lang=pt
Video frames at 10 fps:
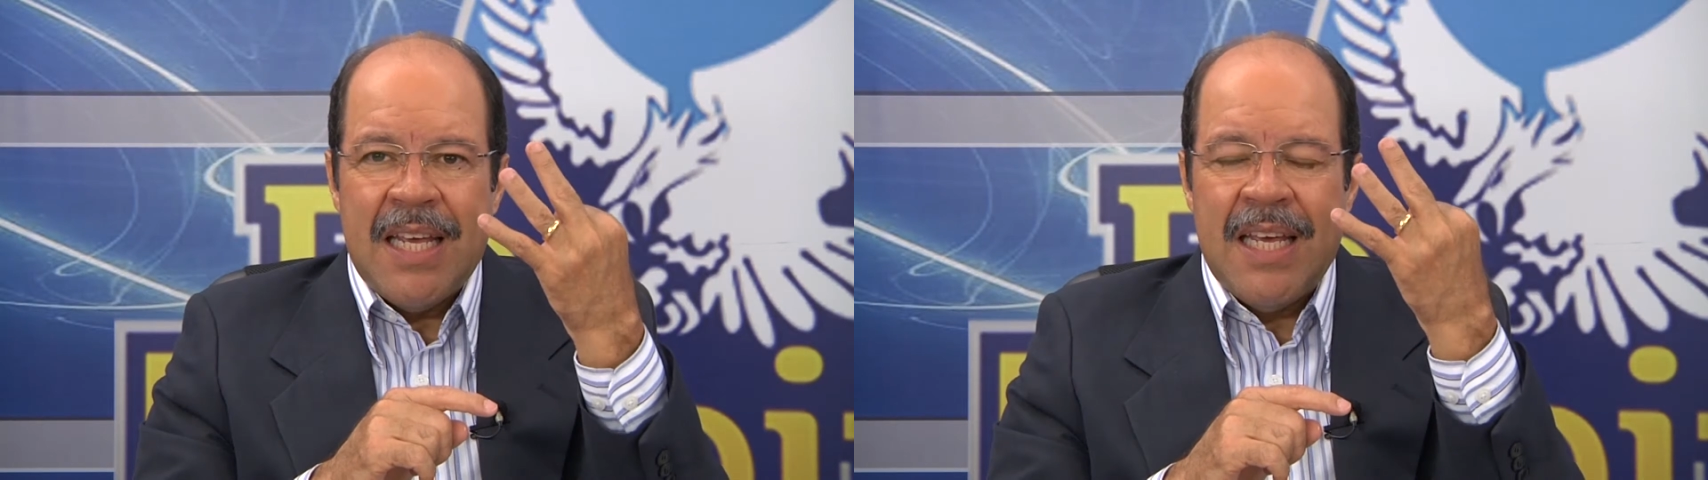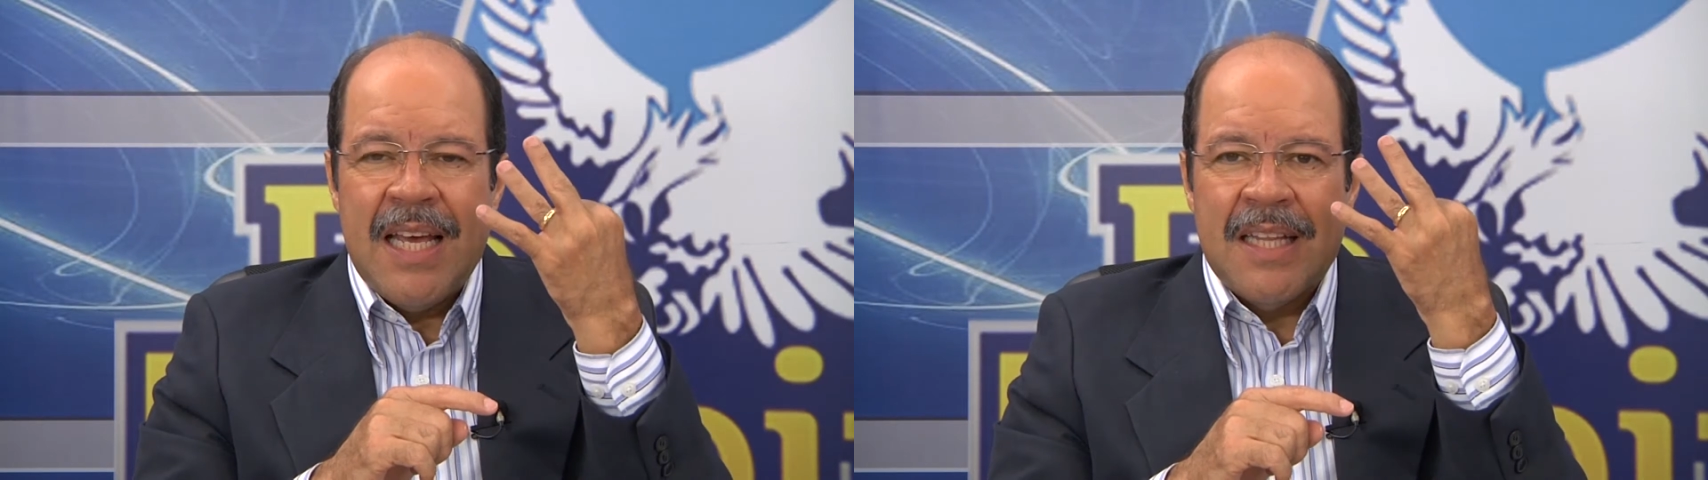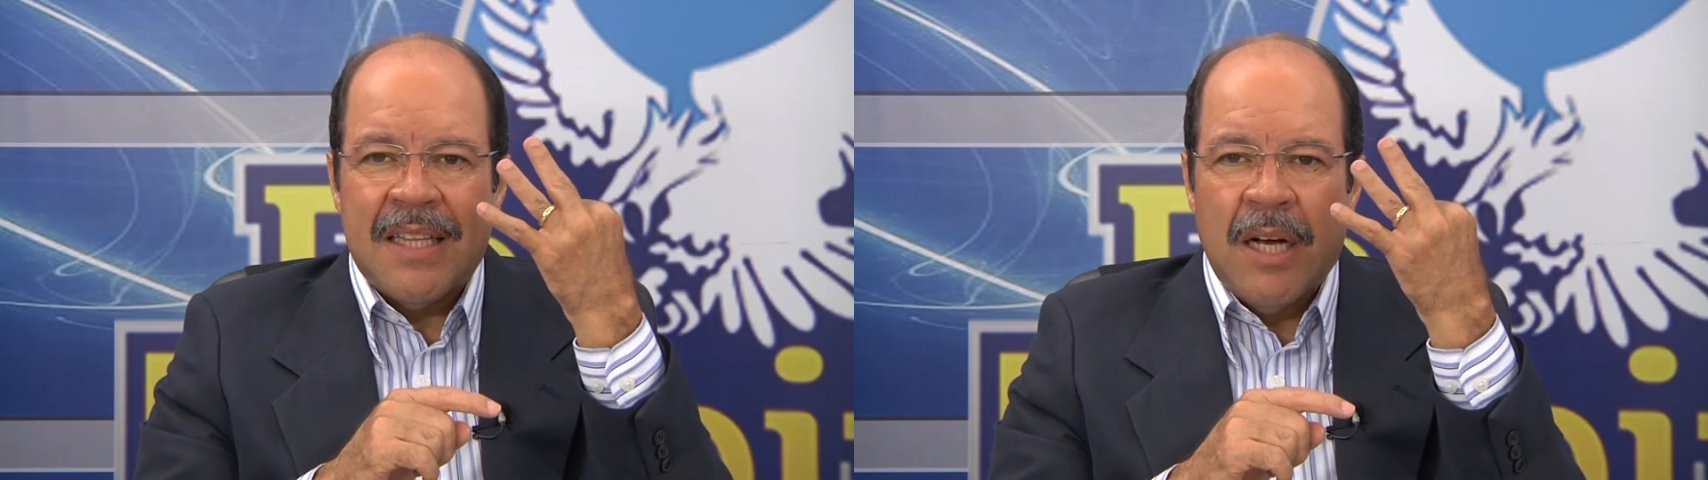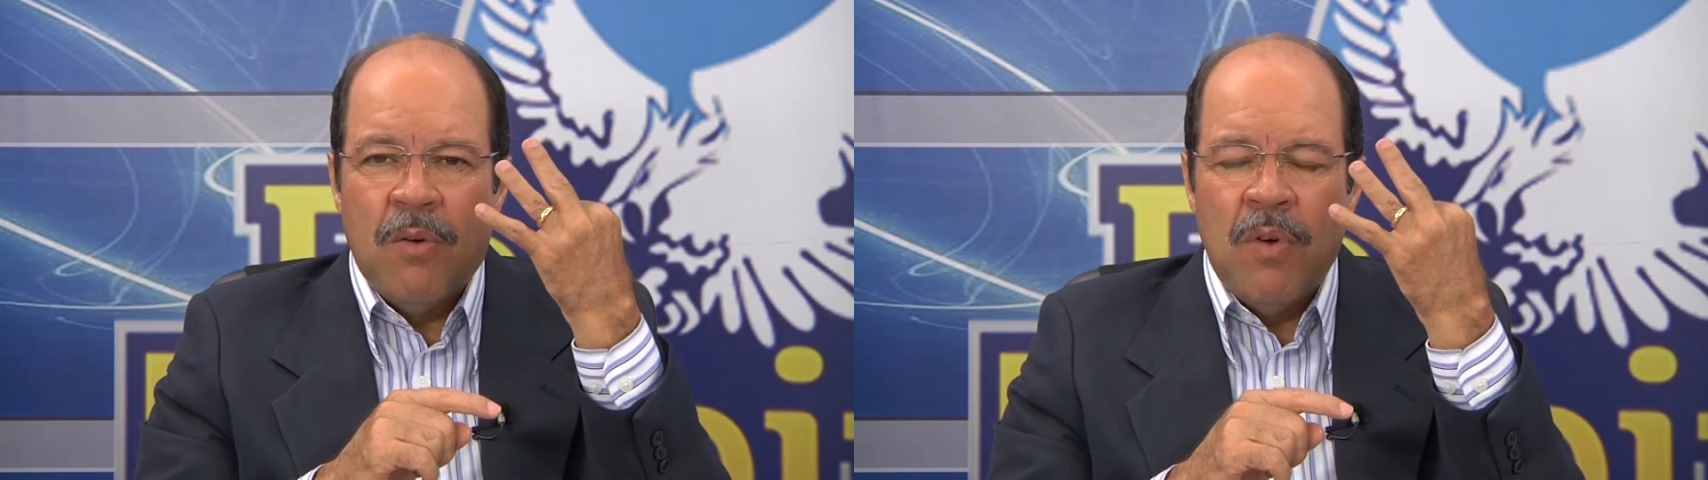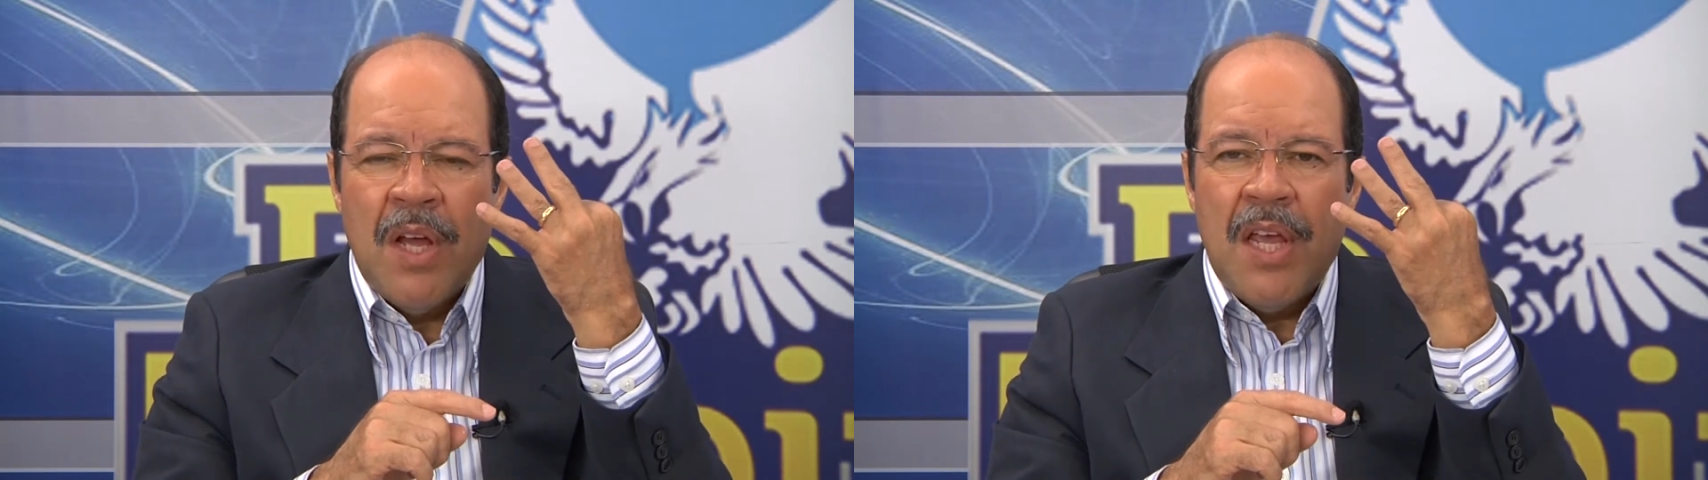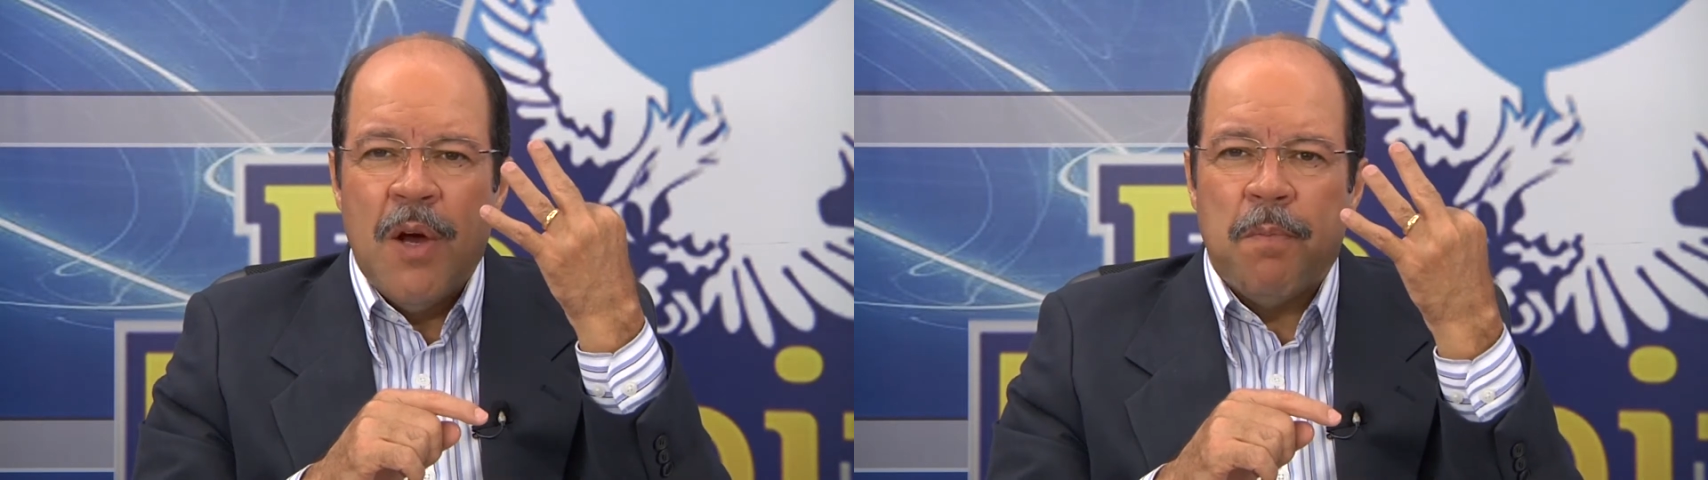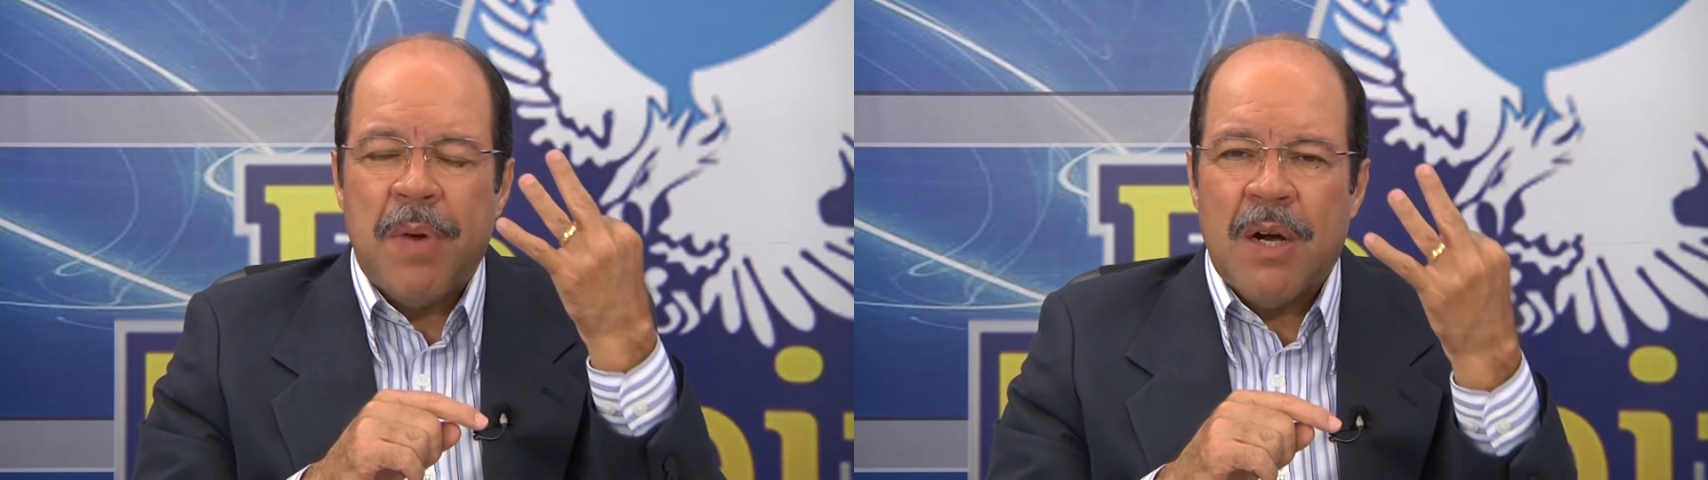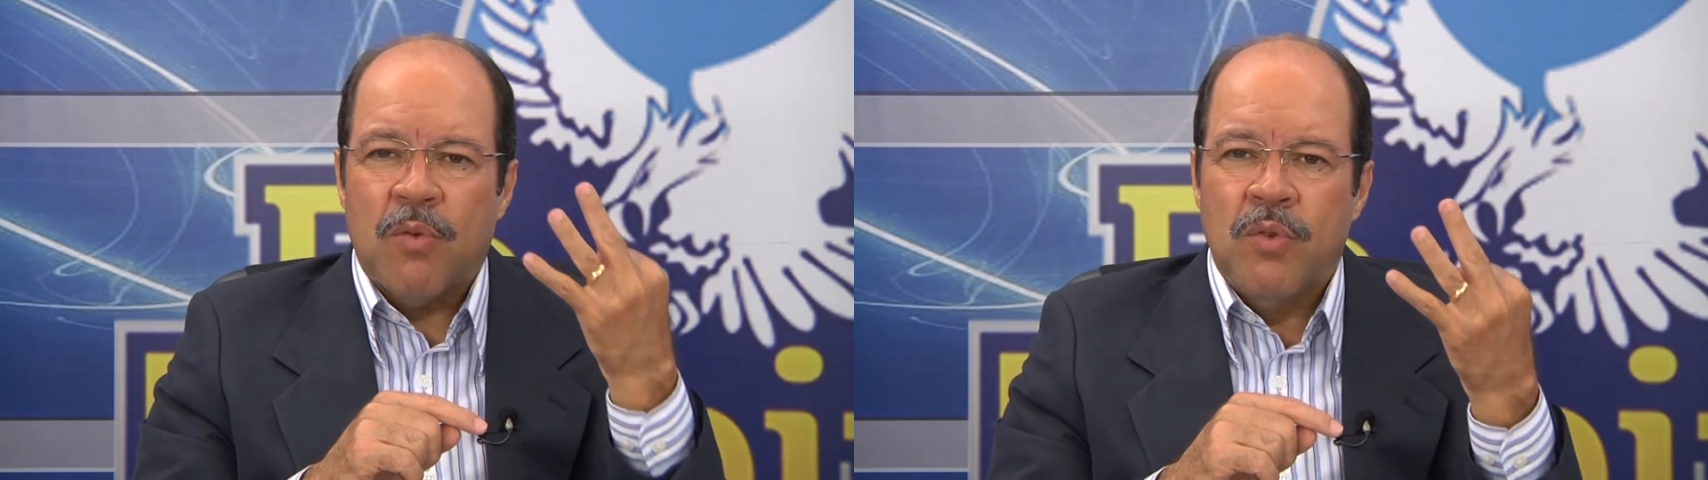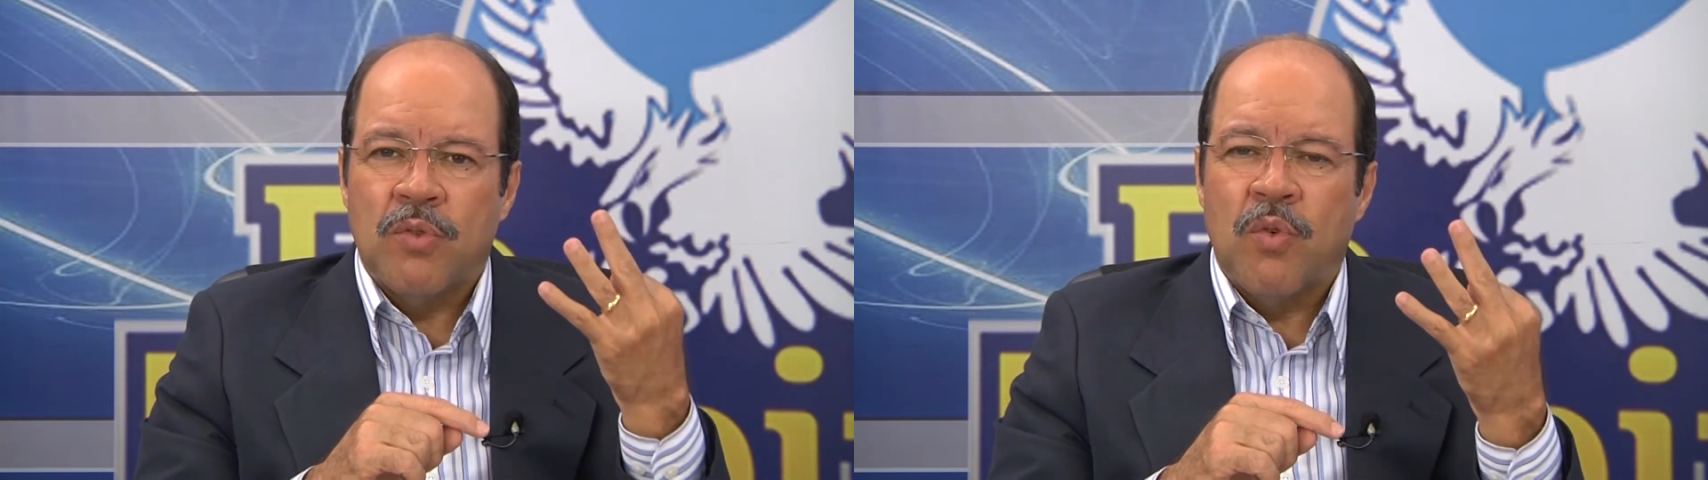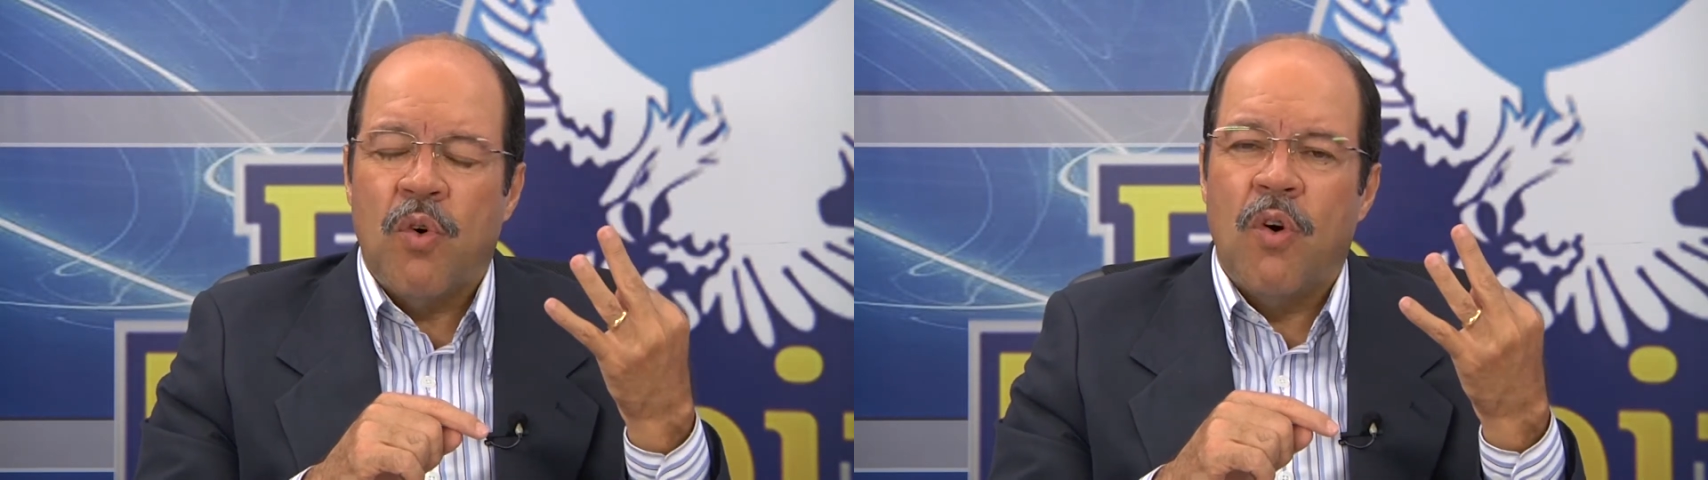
E então eu pergunto: